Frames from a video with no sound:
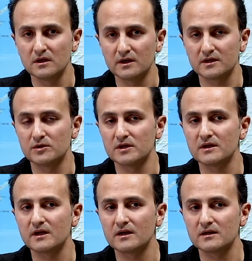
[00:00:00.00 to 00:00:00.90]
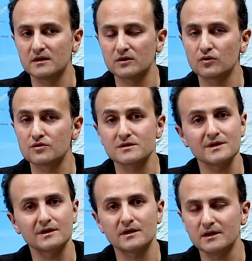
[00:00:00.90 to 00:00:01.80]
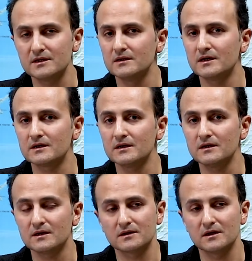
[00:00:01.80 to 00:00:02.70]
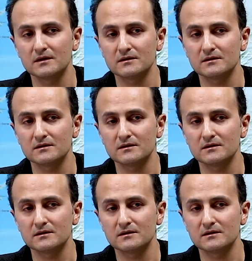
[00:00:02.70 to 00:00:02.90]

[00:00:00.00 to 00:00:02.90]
ayırmaları gerektiği konusunda yine telkinlerde hatta